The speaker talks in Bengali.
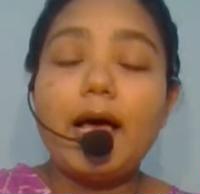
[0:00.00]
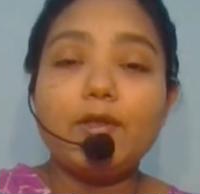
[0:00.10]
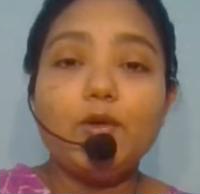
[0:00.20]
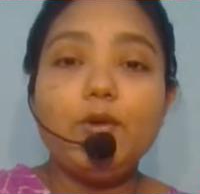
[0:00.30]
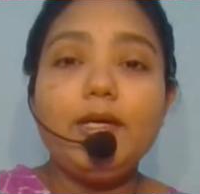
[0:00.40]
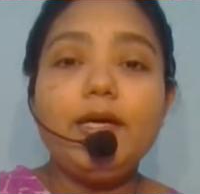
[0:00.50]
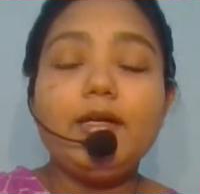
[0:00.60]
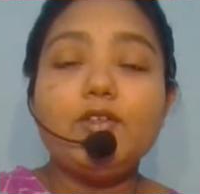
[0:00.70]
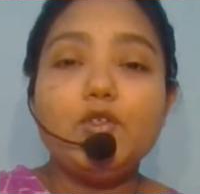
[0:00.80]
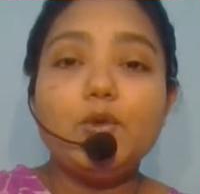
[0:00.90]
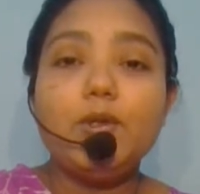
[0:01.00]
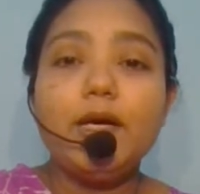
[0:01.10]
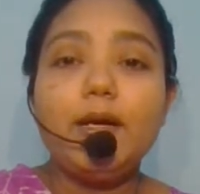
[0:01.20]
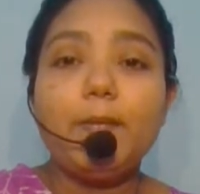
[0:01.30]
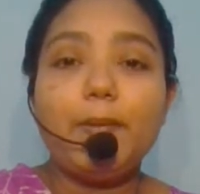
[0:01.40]
আধুনিক
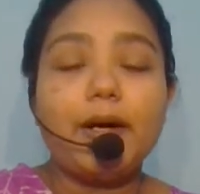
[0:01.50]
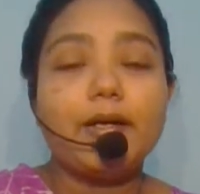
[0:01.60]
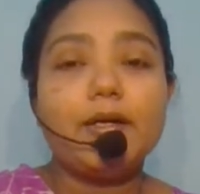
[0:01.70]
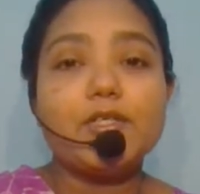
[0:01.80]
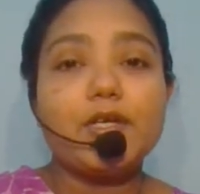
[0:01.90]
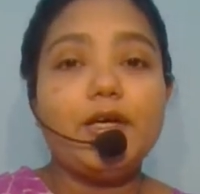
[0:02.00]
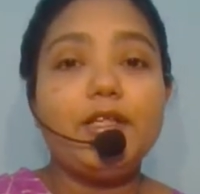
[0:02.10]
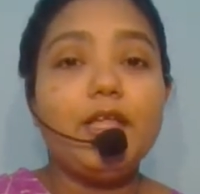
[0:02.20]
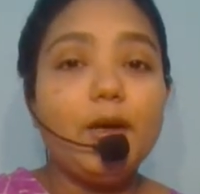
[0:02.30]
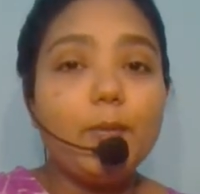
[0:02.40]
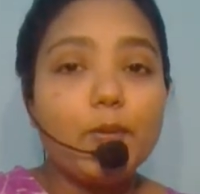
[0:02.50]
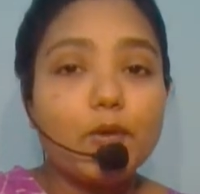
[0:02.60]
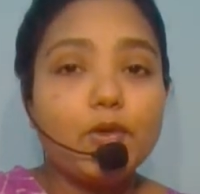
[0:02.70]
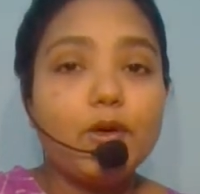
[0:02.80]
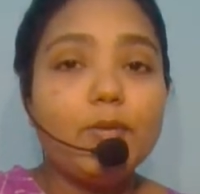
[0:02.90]
যুগের বাংলা সাহিত্যের
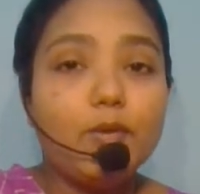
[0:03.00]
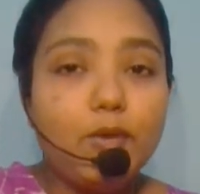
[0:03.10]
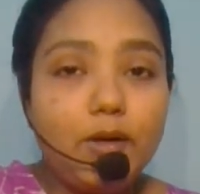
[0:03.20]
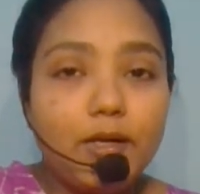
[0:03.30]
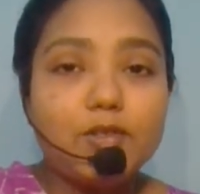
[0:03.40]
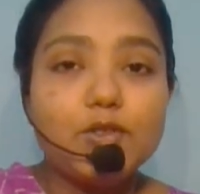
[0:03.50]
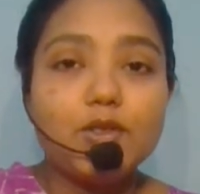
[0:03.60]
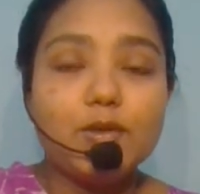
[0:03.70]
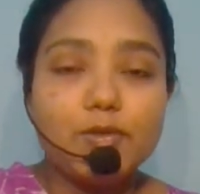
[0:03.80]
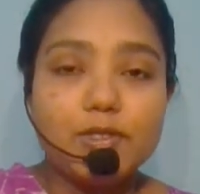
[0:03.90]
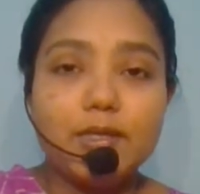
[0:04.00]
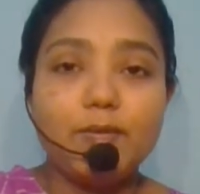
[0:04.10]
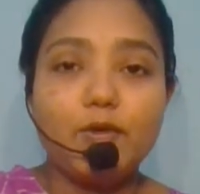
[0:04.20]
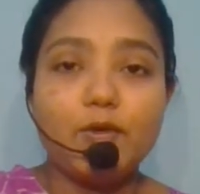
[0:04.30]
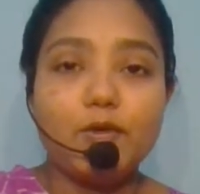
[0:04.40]
প্রথম উল্লেখযোগ্য মুসলিম
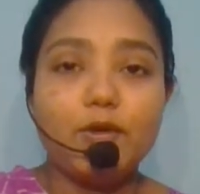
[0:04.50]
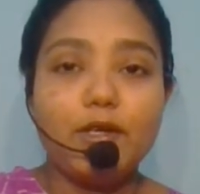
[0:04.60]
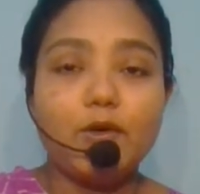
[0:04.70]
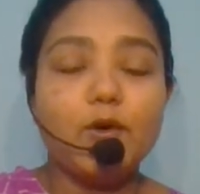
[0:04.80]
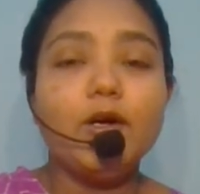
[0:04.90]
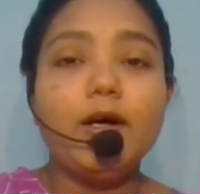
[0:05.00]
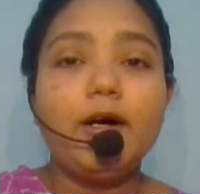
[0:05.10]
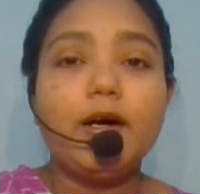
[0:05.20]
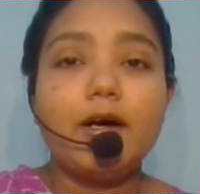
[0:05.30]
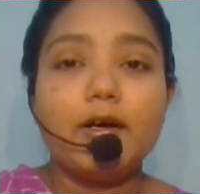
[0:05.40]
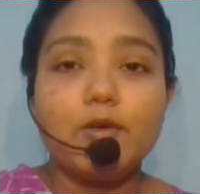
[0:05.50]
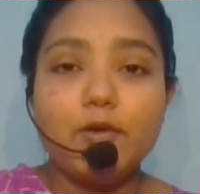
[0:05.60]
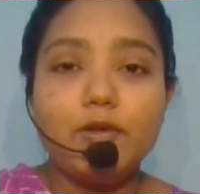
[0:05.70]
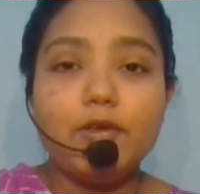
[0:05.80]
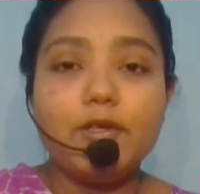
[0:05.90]
গদ্য লেখক আর
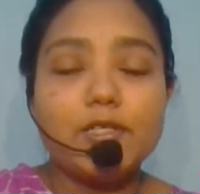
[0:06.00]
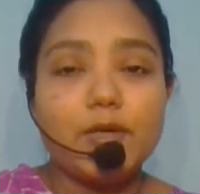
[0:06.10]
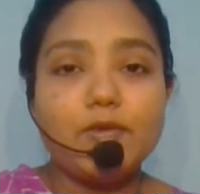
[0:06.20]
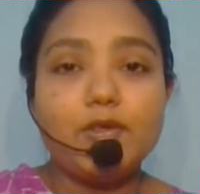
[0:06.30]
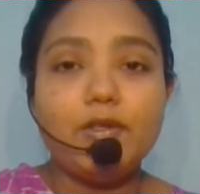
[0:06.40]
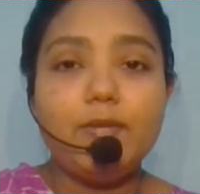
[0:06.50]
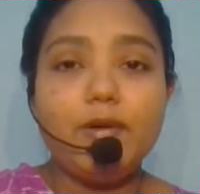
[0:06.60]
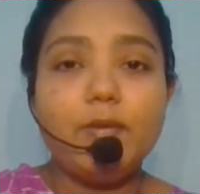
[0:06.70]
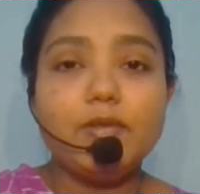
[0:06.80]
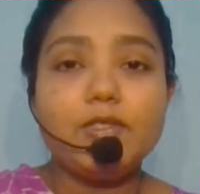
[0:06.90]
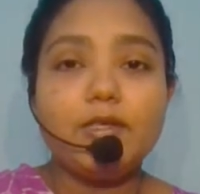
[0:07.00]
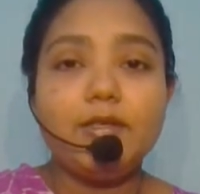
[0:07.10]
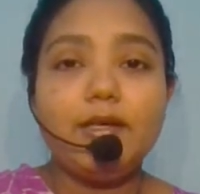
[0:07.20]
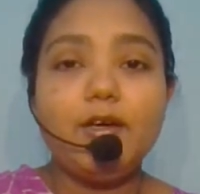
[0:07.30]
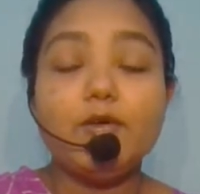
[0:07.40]
খন্দকার শামসুদ্দিন মোহাম্মদ
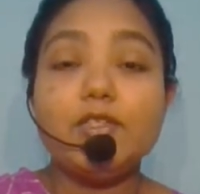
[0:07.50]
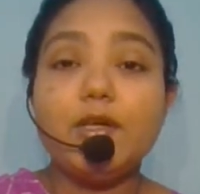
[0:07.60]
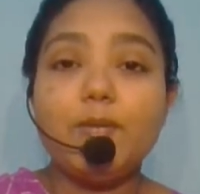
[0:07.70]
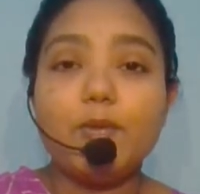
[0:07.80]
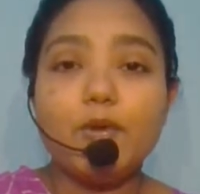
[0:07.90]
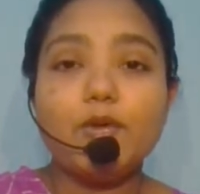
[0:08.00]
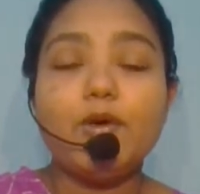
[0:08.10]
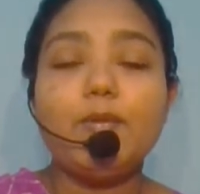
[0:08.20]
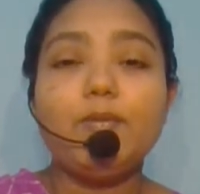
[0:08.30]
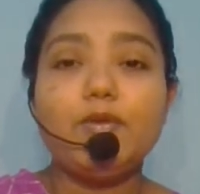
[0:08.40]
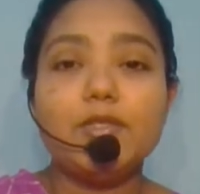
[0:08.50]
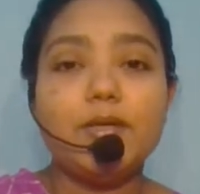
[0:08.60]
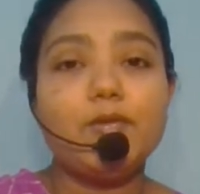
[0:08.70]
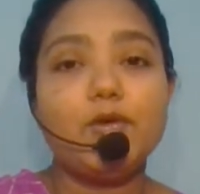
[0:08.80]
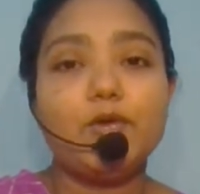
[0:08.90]
সিদ্দিকী হচ্ছেন প্রথম
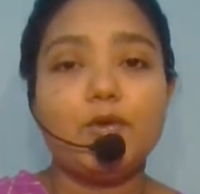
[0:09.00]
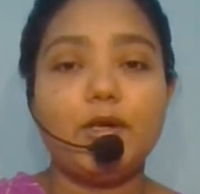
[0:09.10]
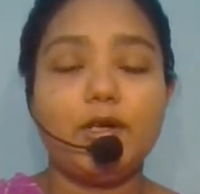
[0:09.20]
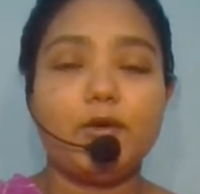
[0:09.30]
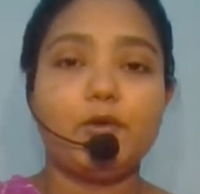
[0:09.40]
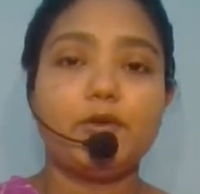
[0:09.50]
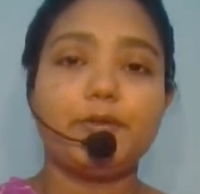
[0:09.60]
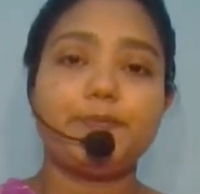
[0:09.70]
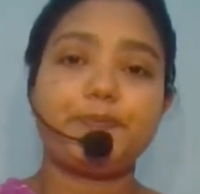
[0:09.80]
মুসলিম গদ্য লেখক